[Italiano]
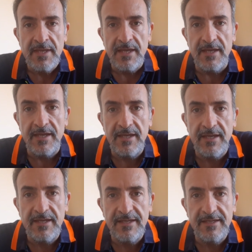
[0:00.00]

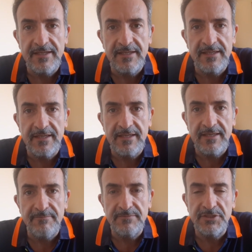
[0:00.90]
eh,
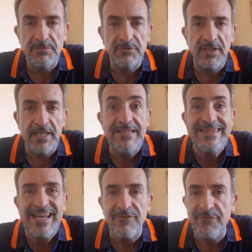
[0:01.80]
in, diciamo così,
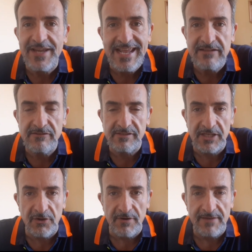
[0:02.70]
interferenze
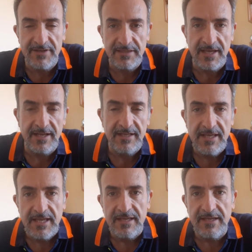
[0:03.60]
con la vita
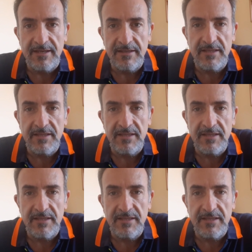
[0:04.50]
eh,